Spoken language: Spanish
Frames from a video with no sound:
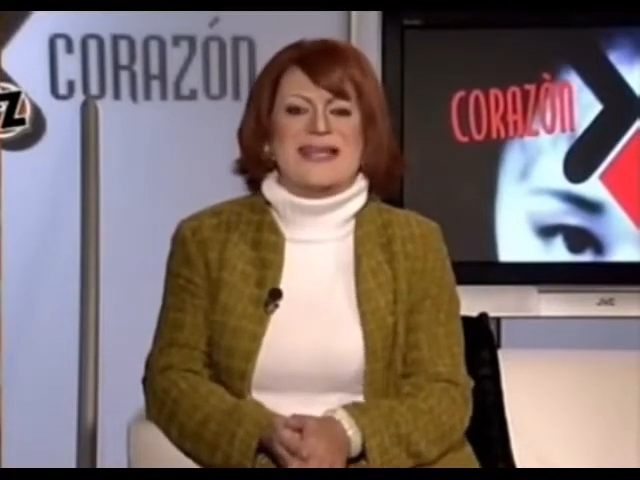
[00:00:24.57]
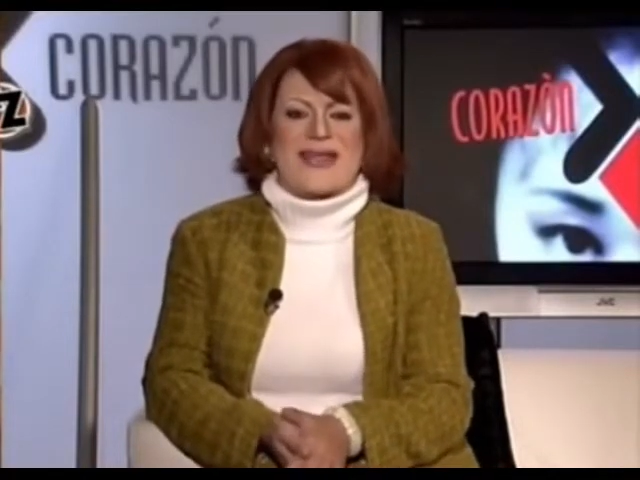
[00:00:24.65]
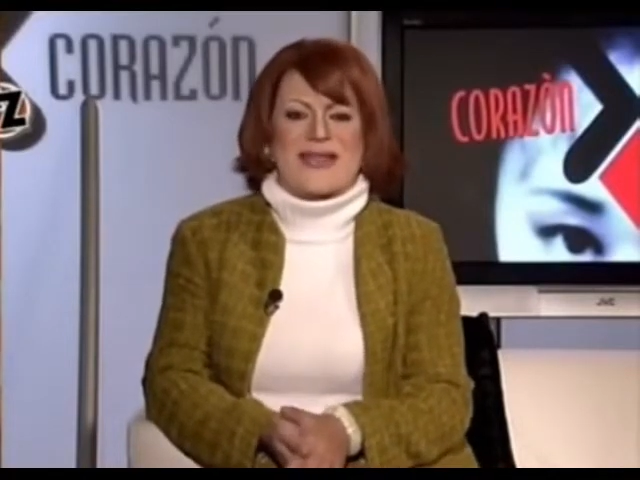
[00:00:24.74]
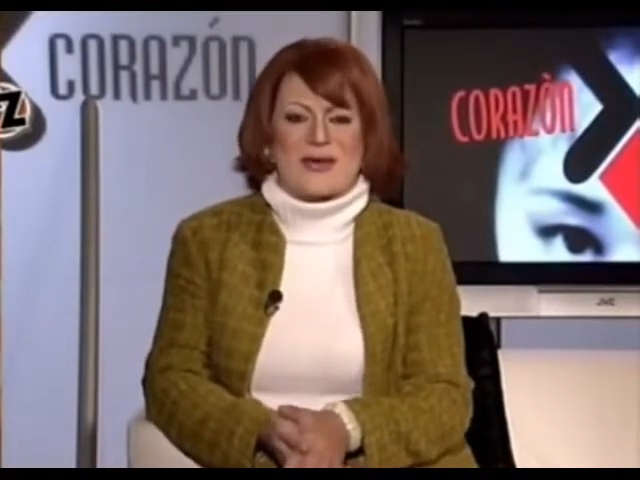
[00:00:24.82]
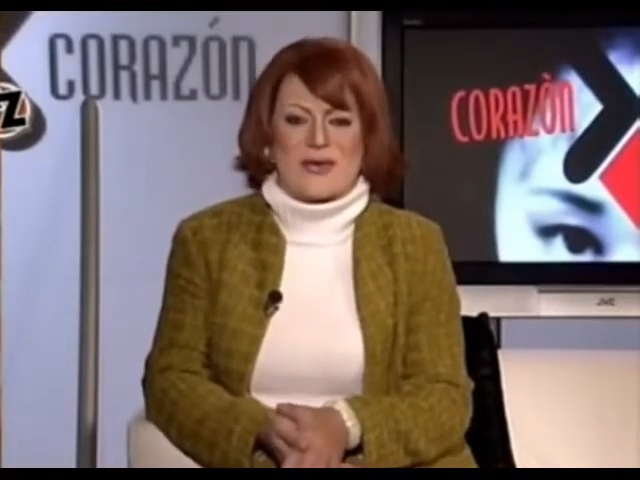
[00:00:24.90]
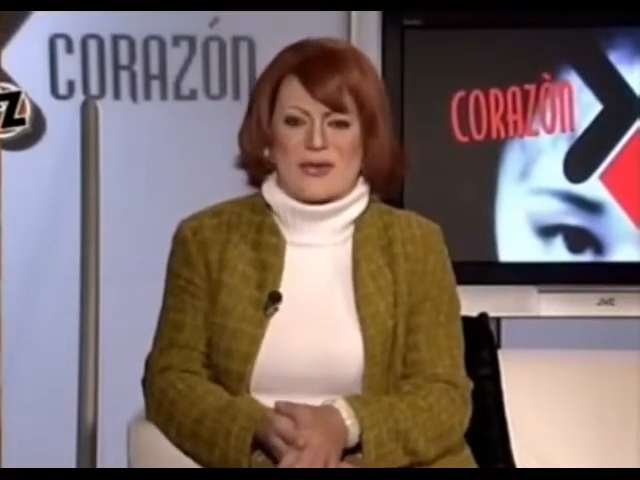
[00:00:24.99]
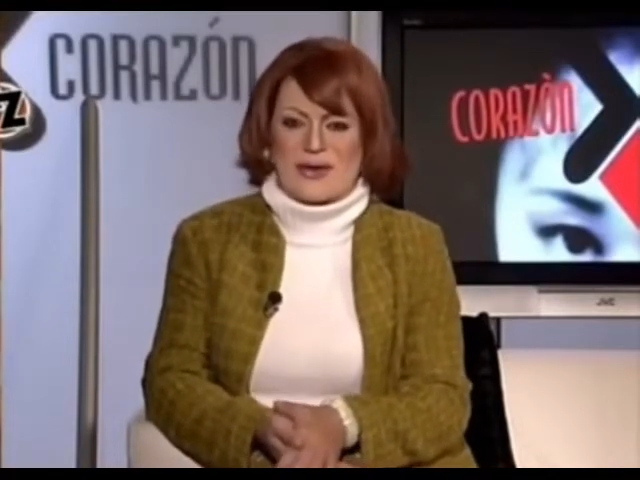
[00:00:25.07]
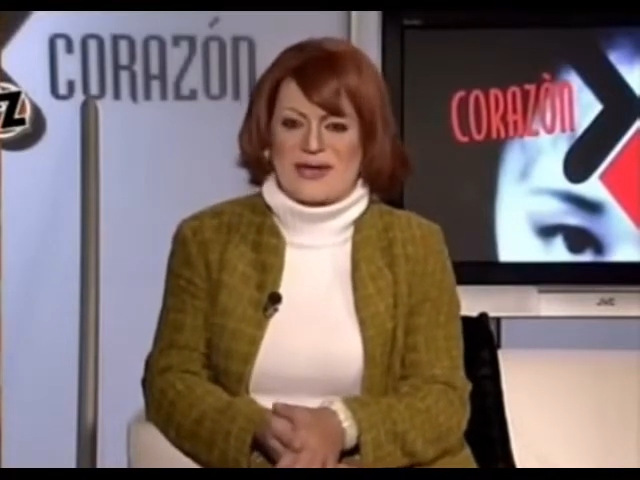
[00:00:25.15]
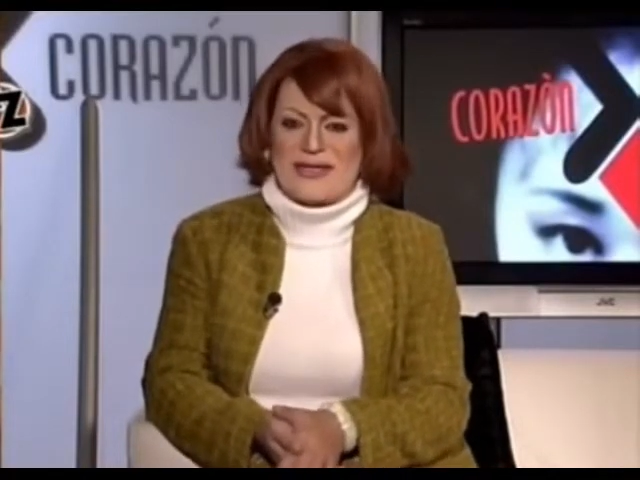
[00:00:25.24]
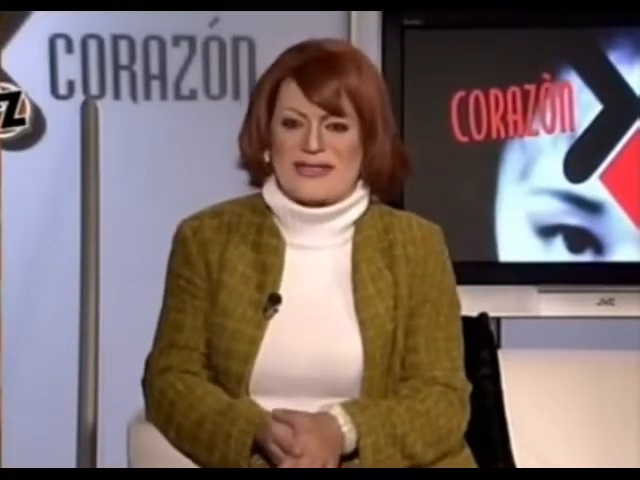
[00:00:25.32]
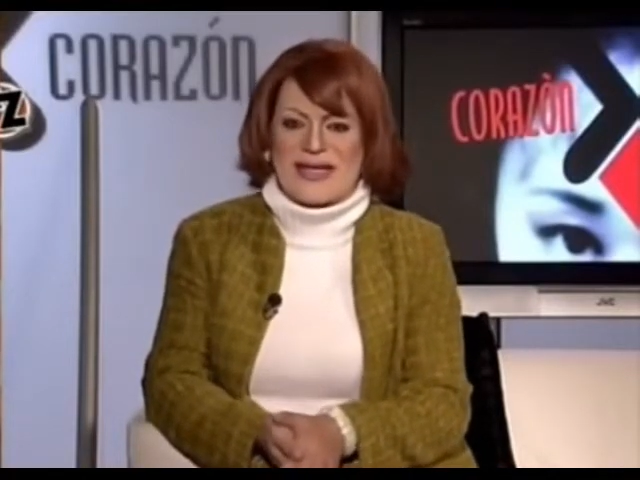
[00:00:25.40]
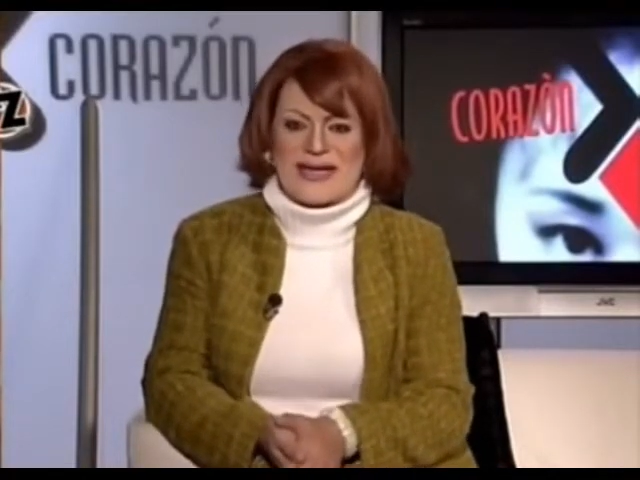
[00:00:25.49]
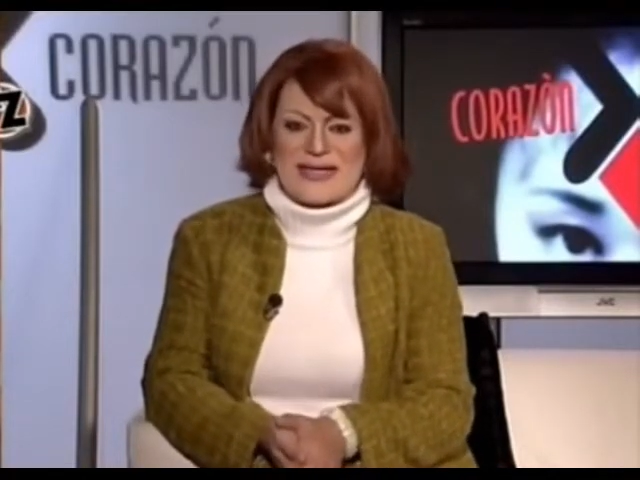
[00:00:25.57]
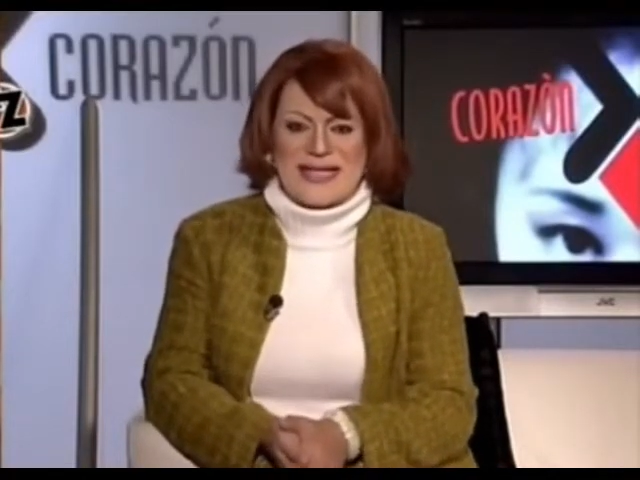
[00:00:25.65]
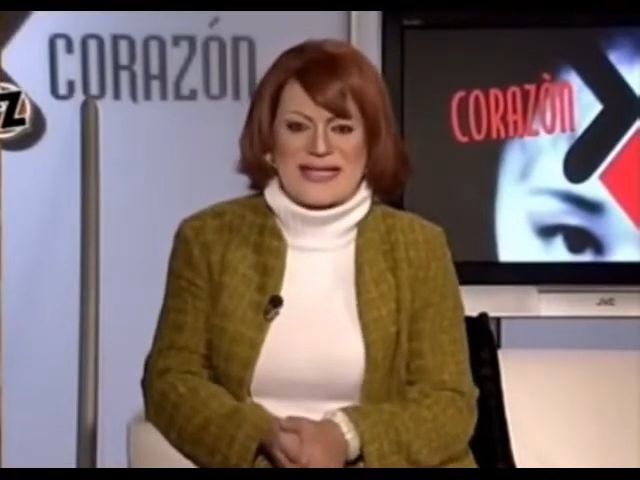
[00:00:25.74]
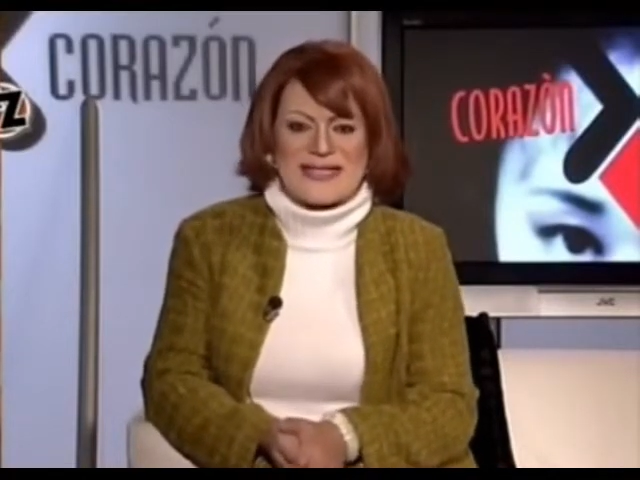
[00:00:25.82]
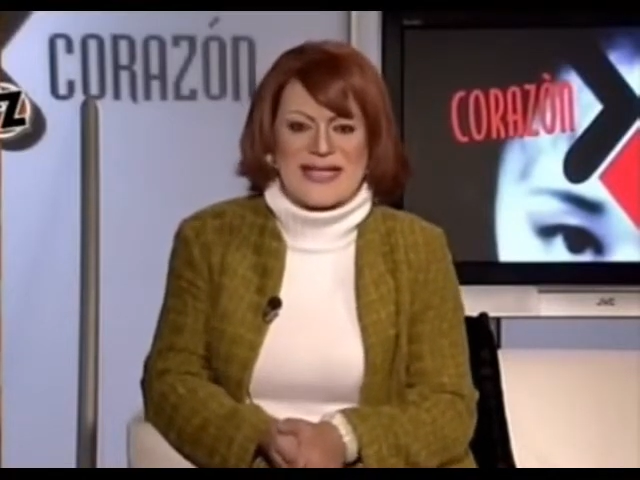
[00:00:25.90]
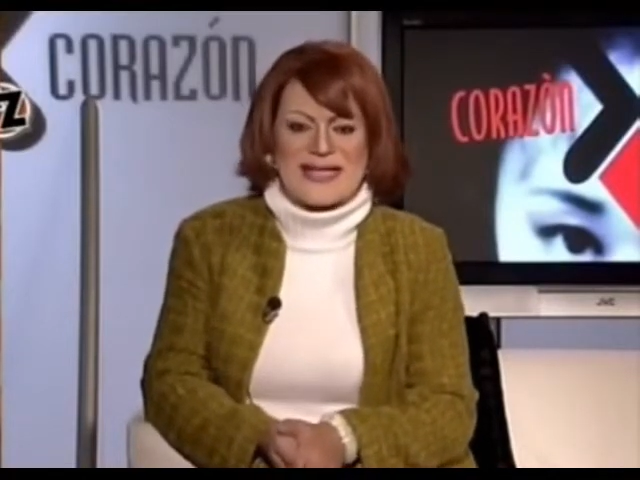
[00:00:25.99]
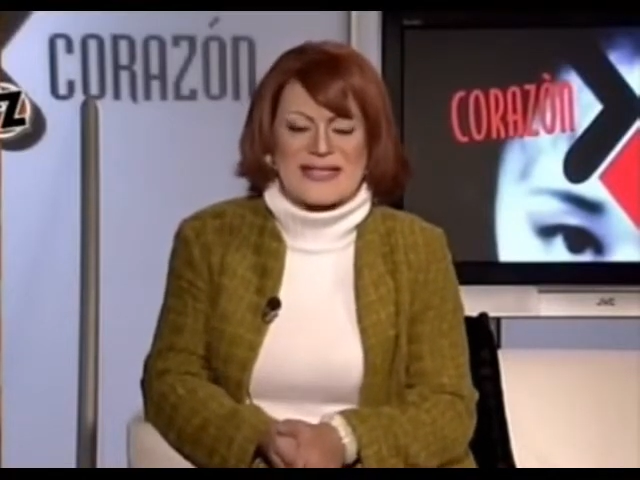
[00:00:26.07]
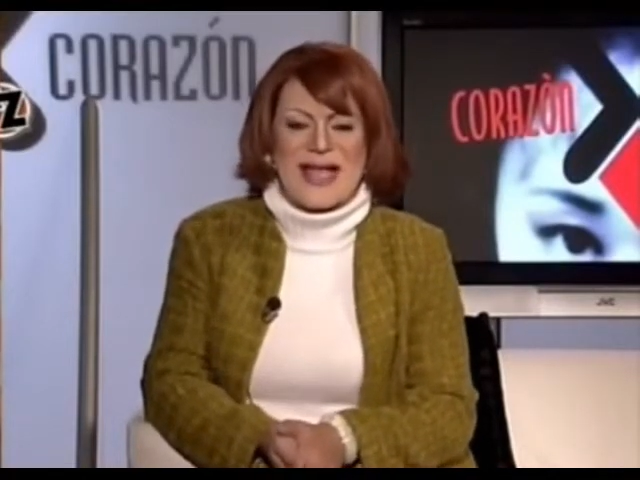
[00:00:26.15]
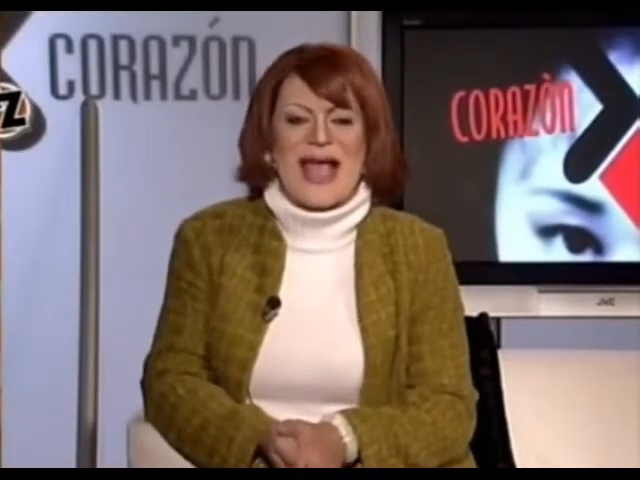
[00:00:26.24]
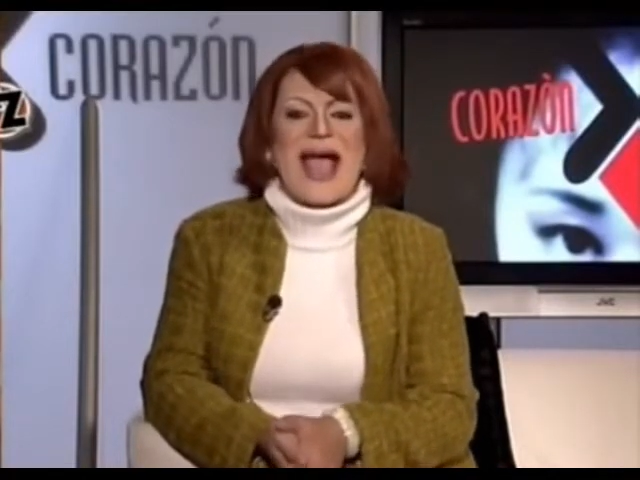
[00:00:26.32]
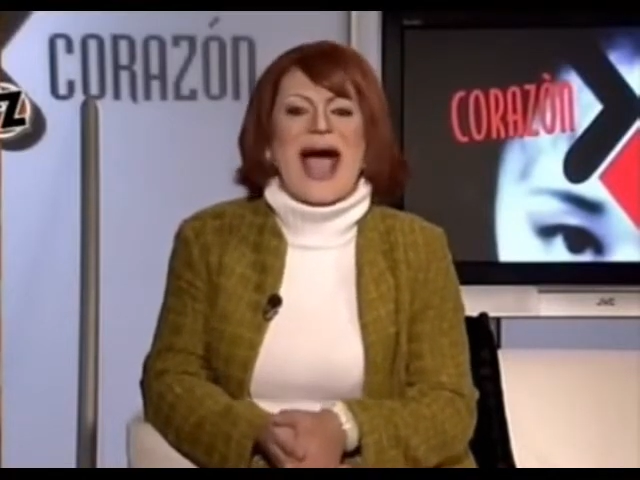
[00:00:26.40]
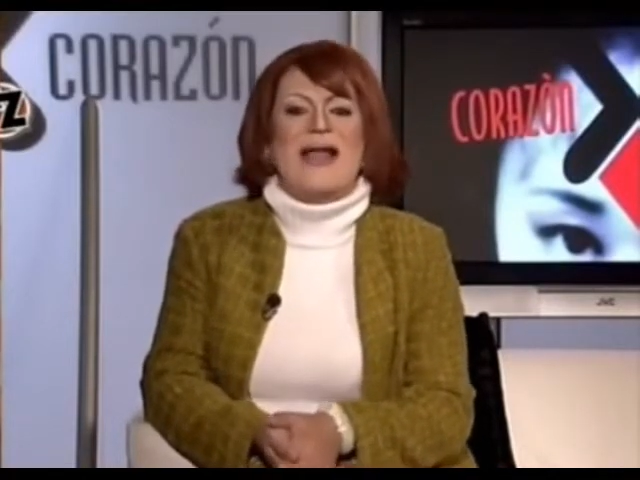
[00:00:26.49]
cacería de codornices
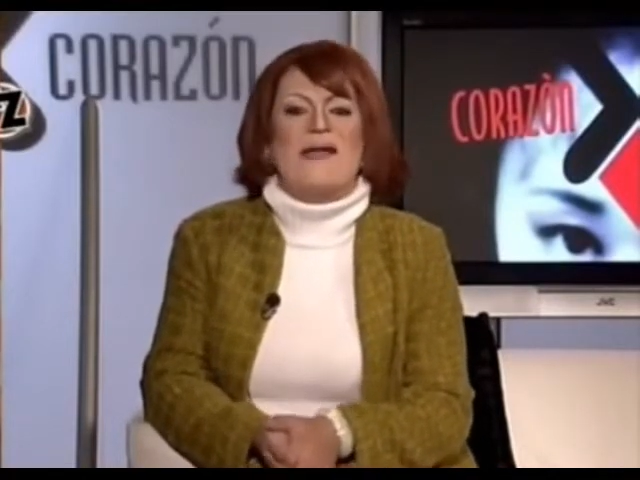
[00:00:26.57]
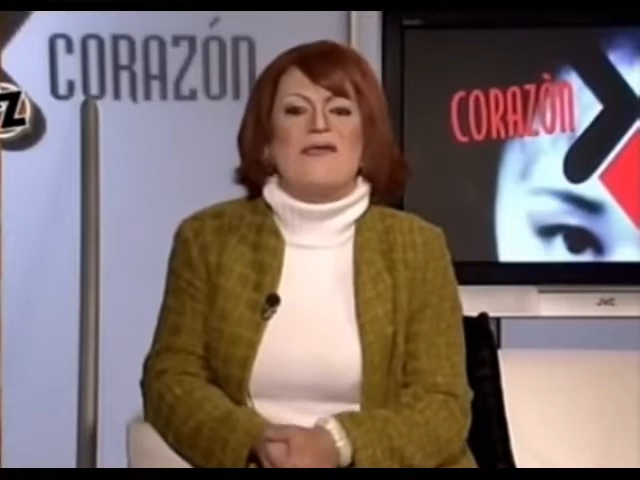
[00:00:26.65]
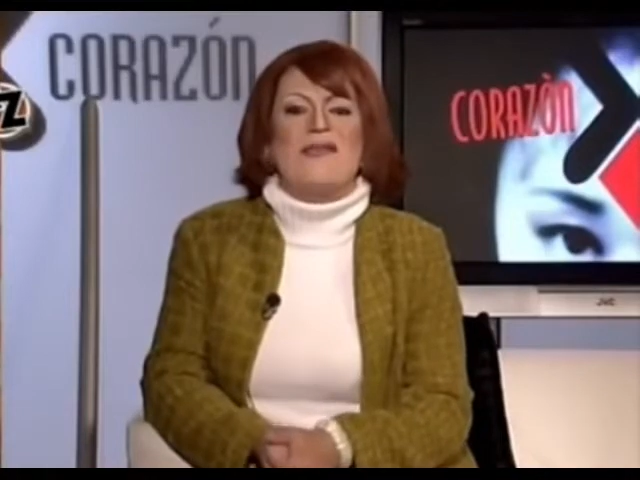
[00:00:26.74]
grisáceas